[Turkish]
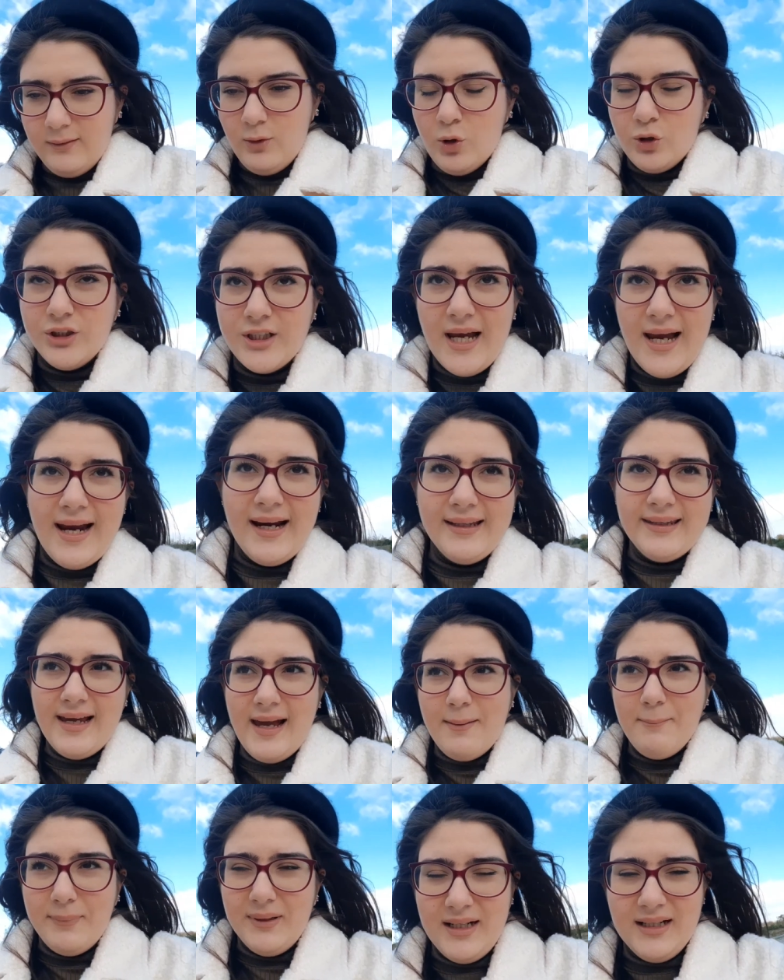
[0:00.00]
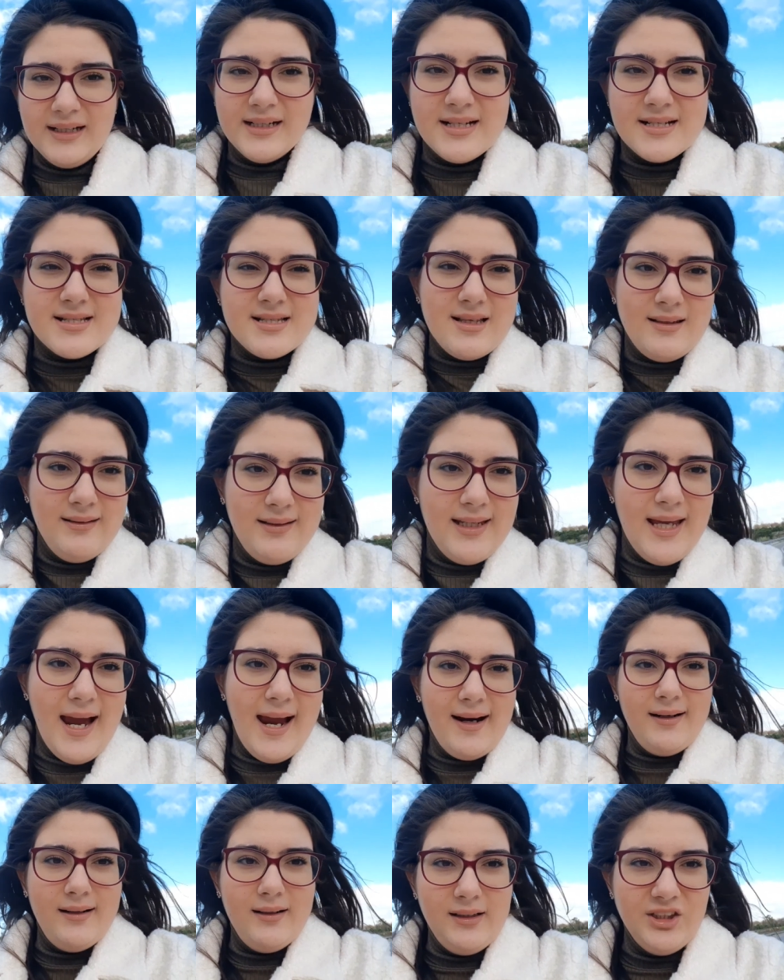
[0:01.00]
Hoca erken bırakırsa
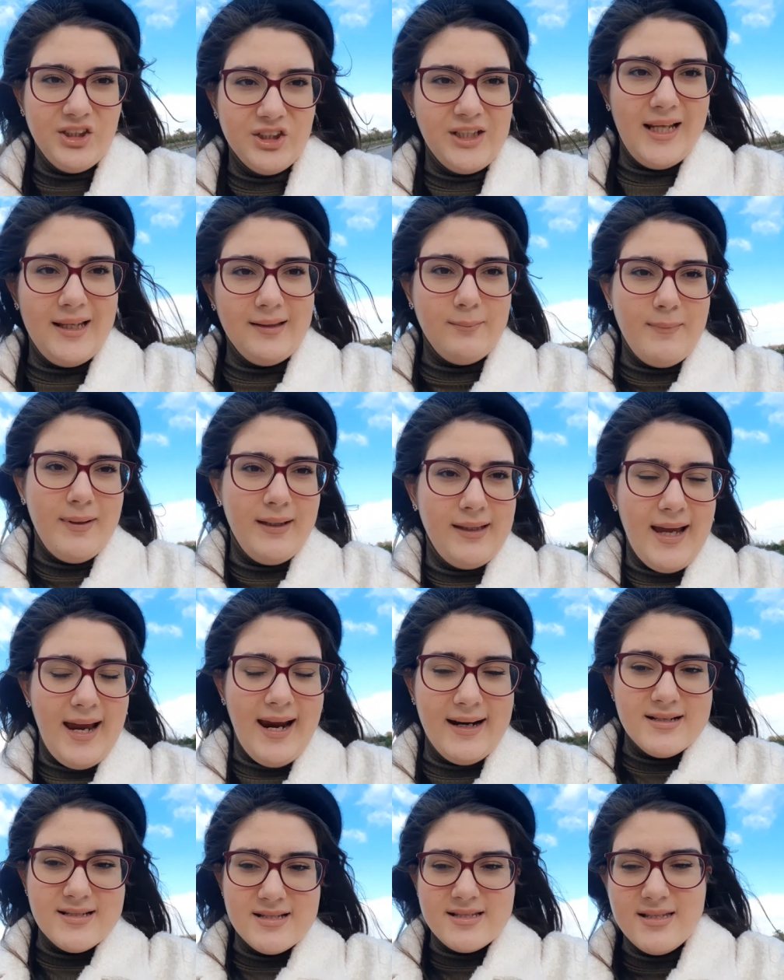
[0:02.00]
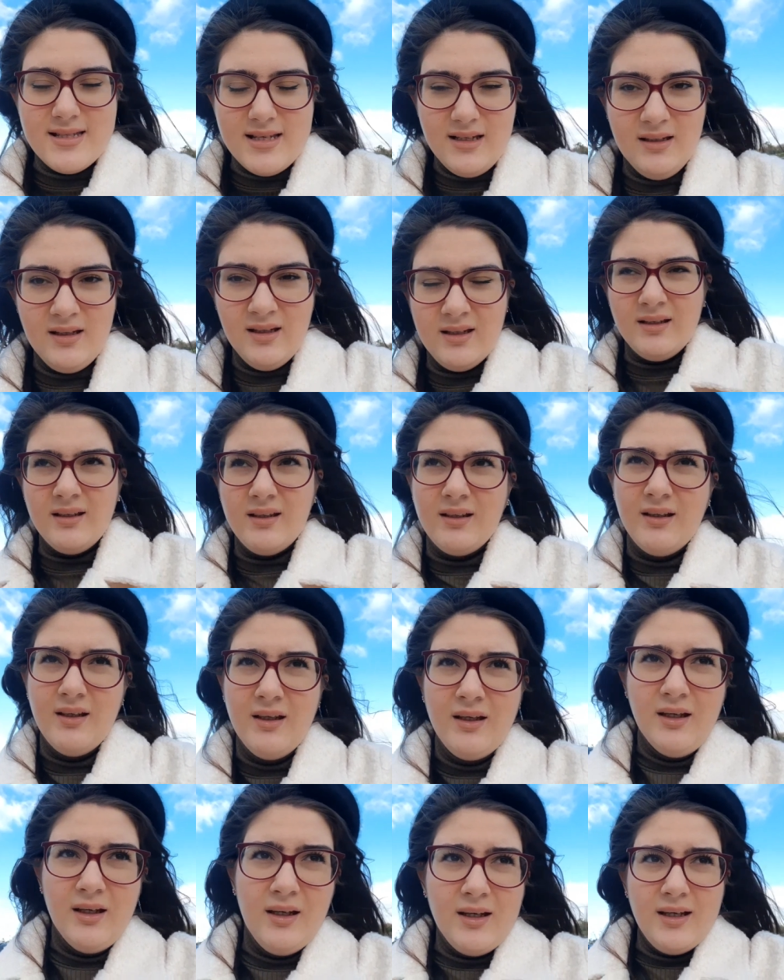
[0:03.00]
diğer işletme dersi
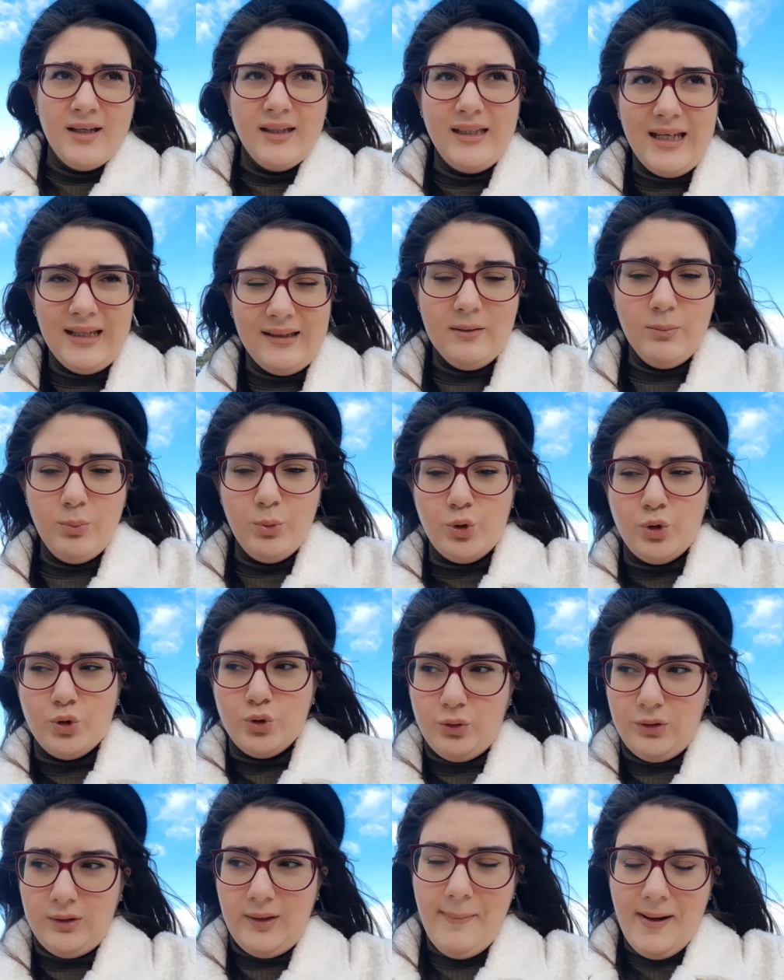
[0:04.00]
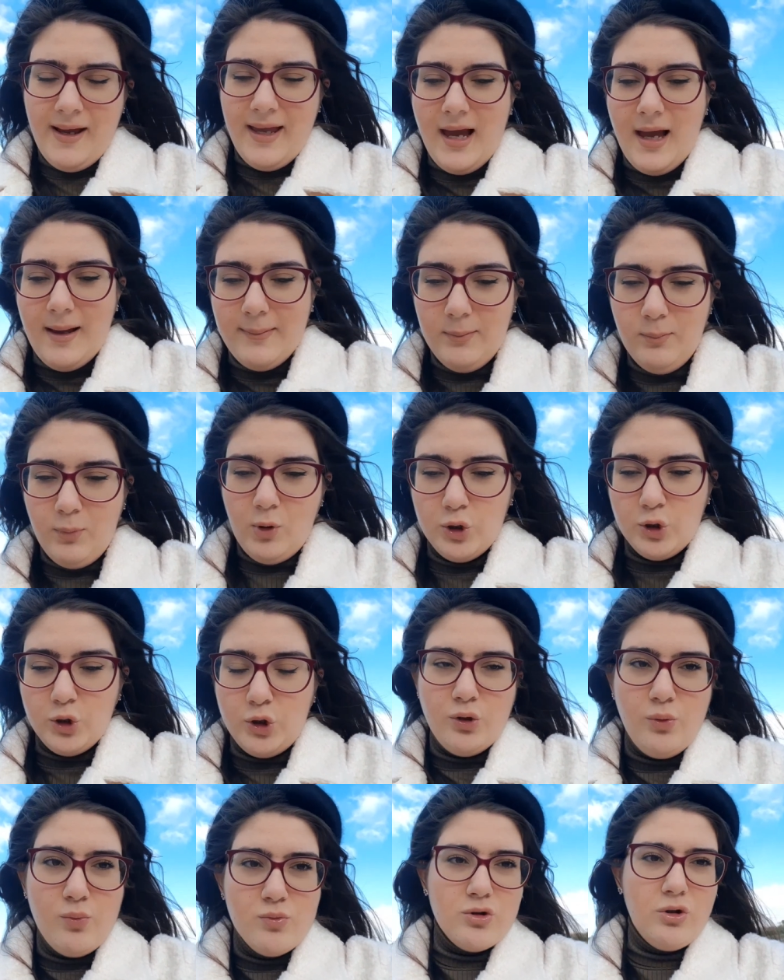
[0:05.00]
7.30'da. Bayağı bir
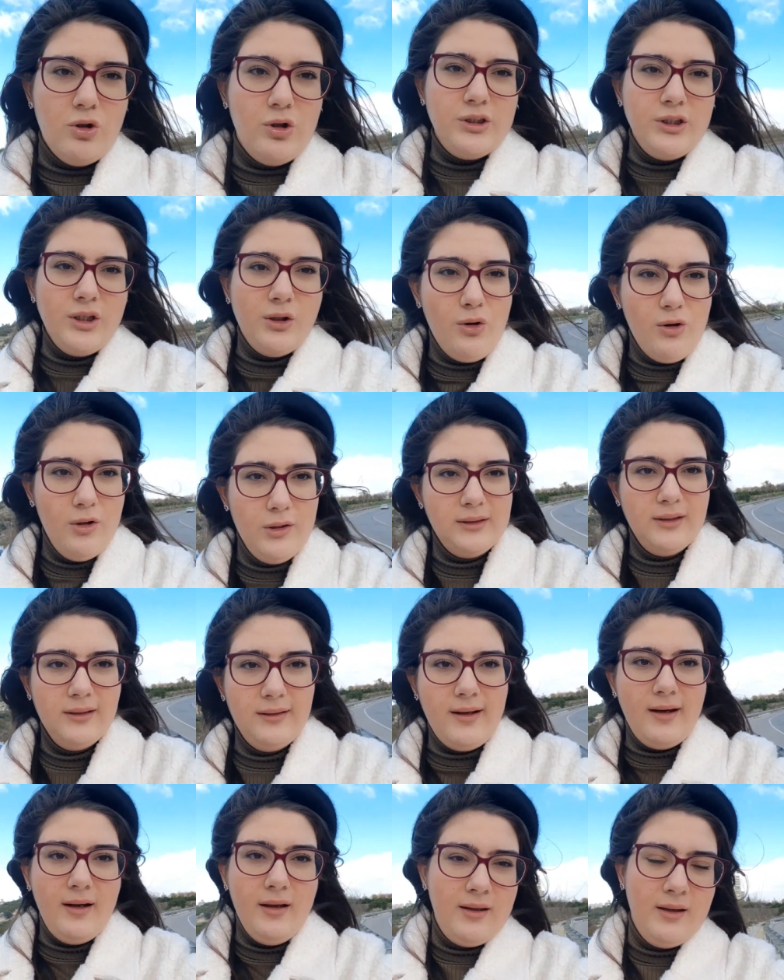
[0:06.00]
boşluğumuz olacak. Onda da